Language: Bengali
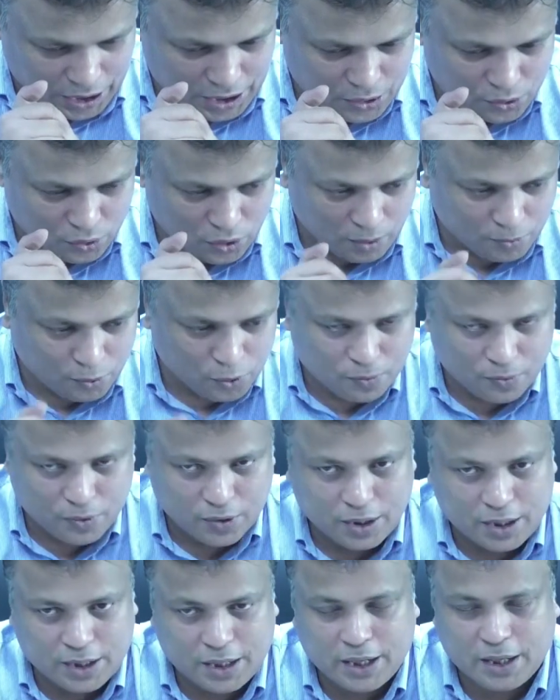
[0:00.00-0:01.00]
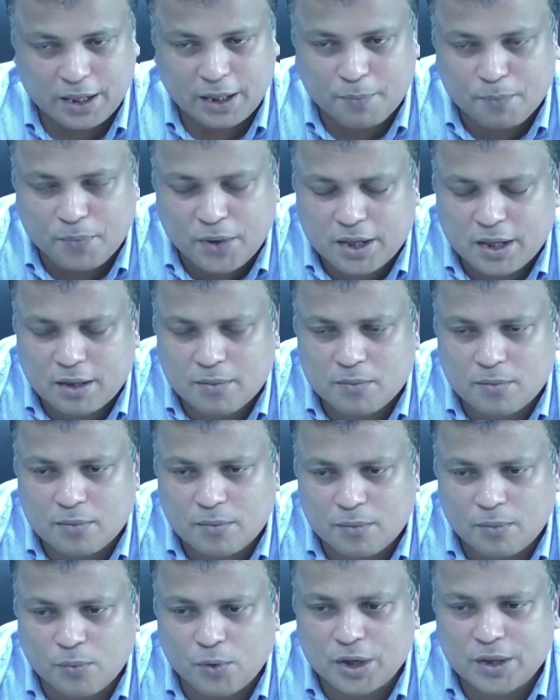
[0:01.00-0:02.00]
এই জন্য অবনমনের ইম্প্যাক্ট আমি
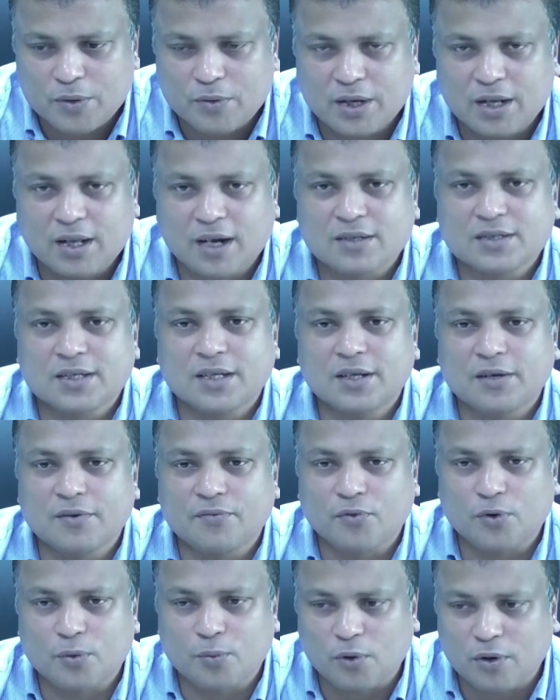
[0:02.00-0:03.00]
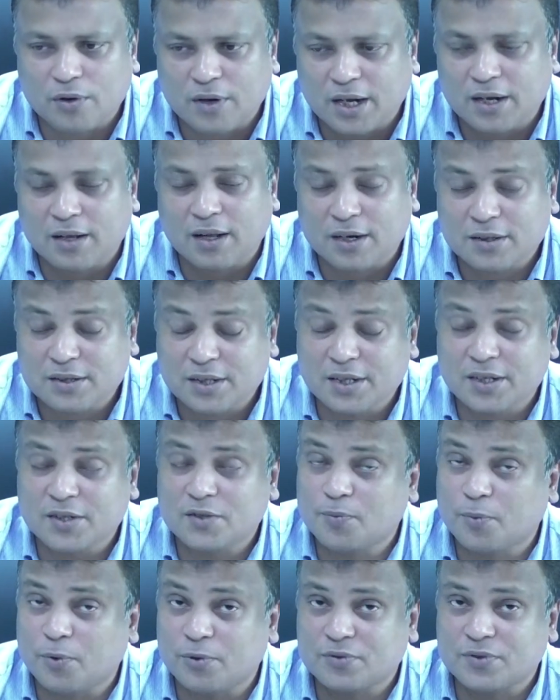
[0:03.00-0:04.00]
মনে করি লার্জার দেন ফুটবল লার্জার দেন
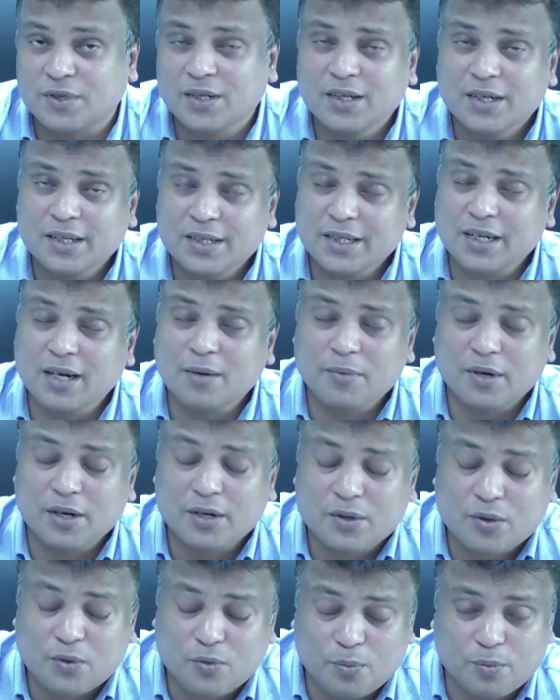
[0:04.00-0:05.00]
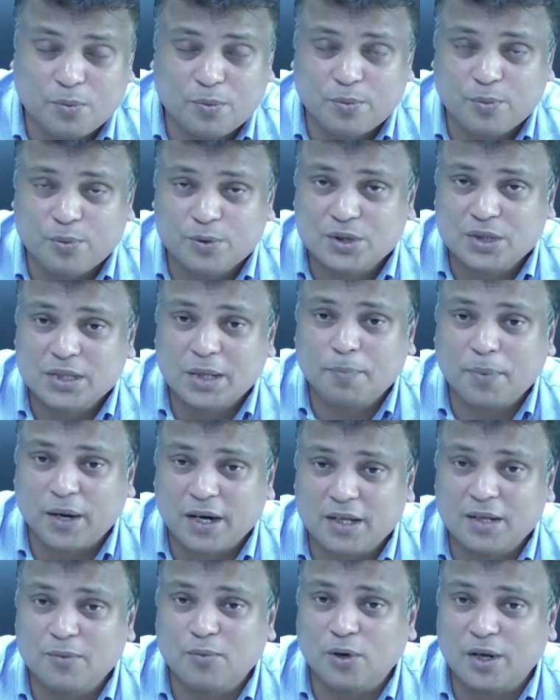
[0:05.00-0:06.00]
স্পোর্টস যেটা আমরা বুঝতে
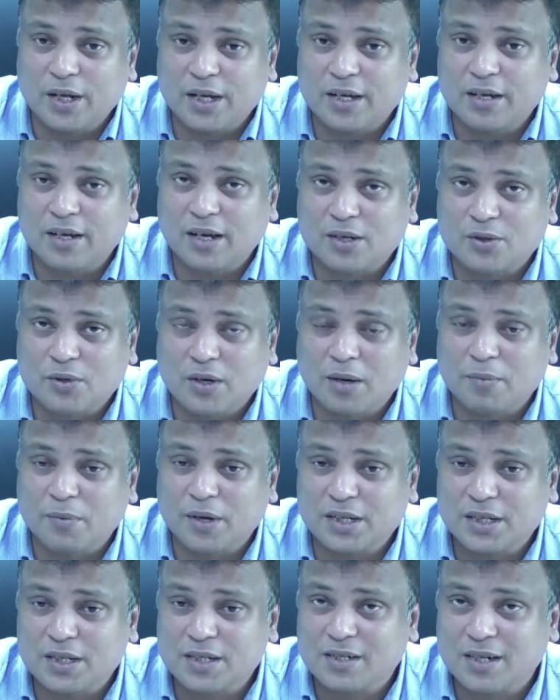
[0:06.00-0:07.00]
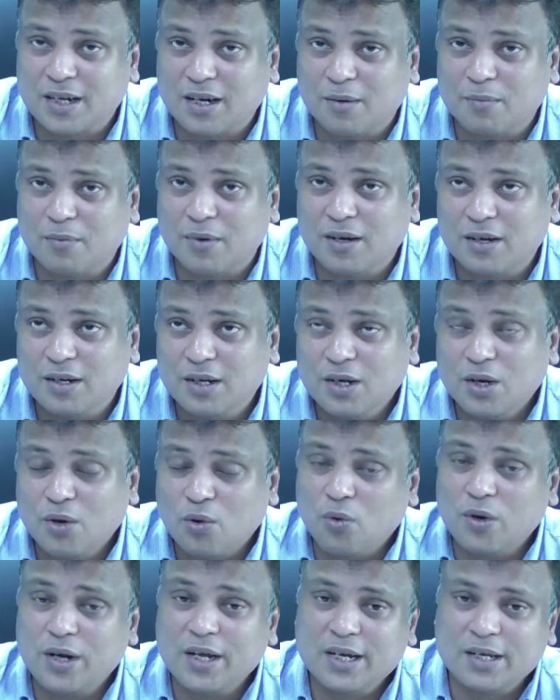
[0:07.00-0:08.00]
পারিনি বলেই আসলে আমরা এই জিনিসটাকে আমরা
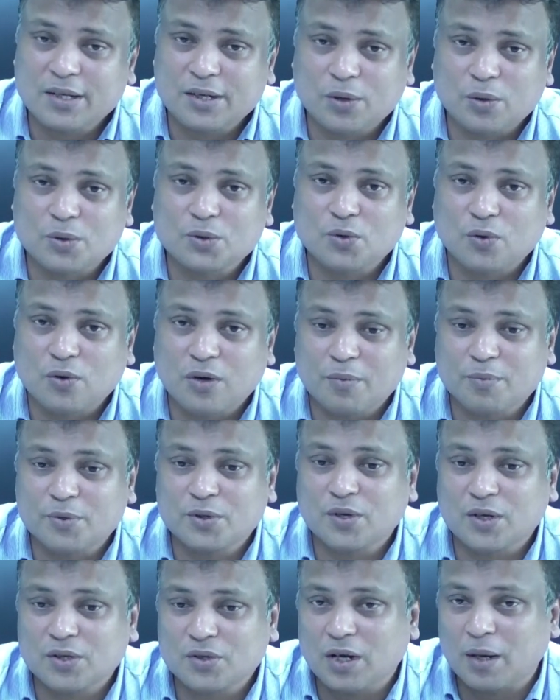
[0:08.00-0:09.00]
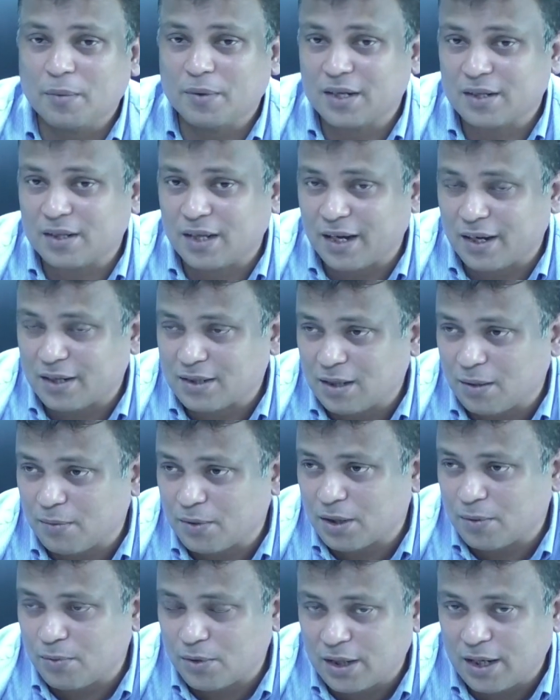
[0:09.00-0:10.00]
অনেক ক্ষেত্রে নষ্ট করার পেছনে আসলে আমাদের দায় আছে
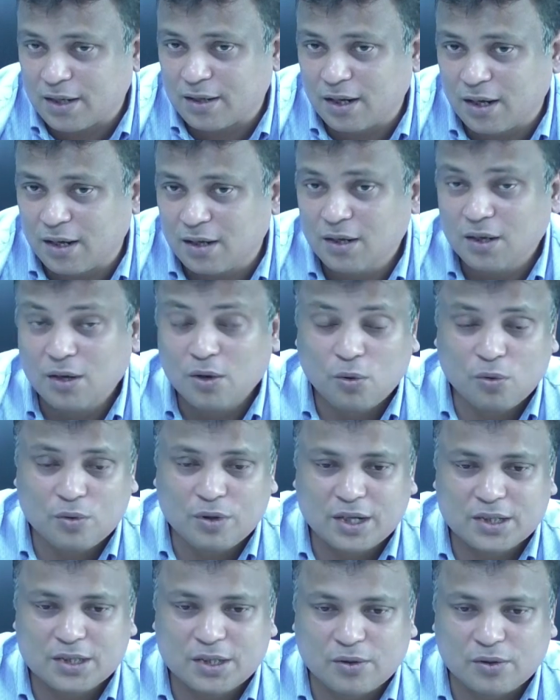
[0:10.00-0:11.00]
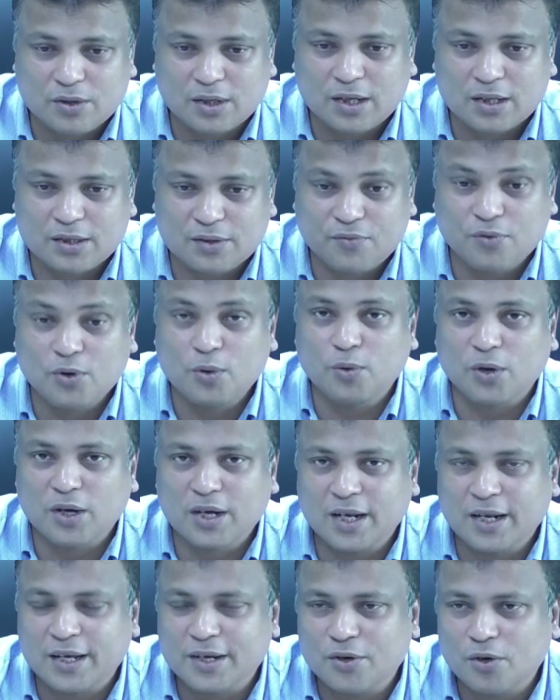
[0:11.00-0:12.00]
আমাদের মধ্যে একটা উন্নাসিকতা ফুটবল
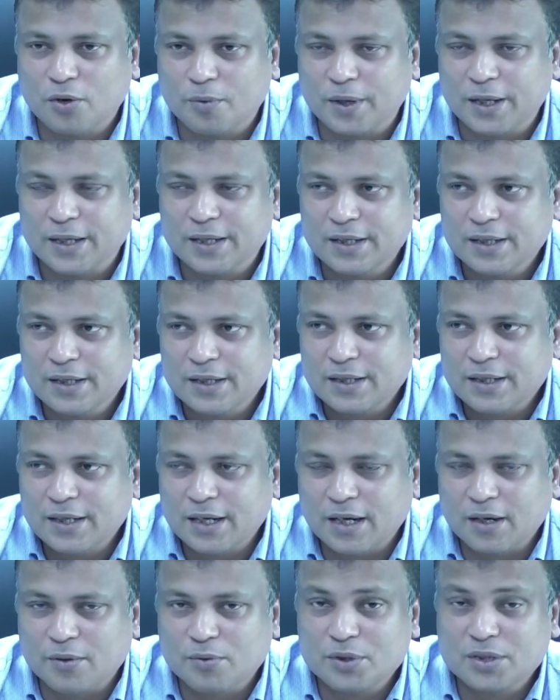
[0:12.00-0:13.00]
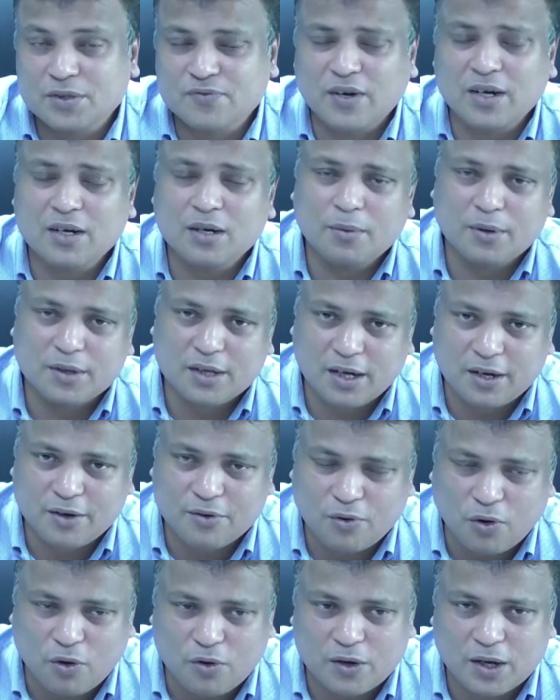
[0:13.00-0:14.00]
খেলে কী হবে হুইচ ফান্ডামেন্টালি
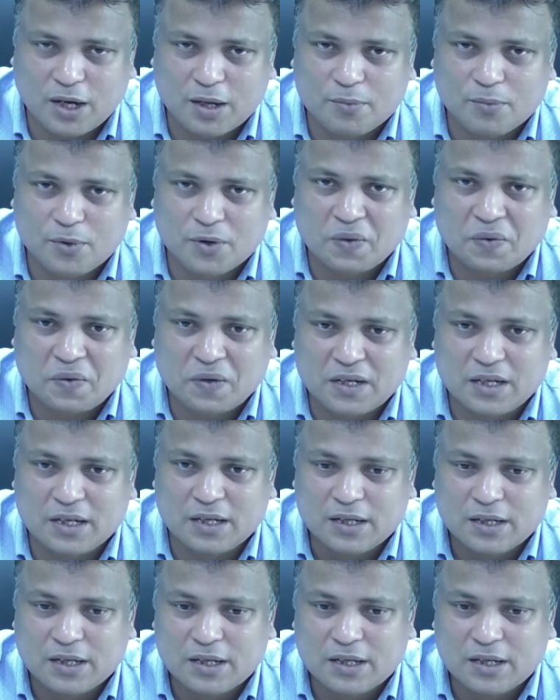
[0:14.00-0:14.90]
রং আমি মনে করি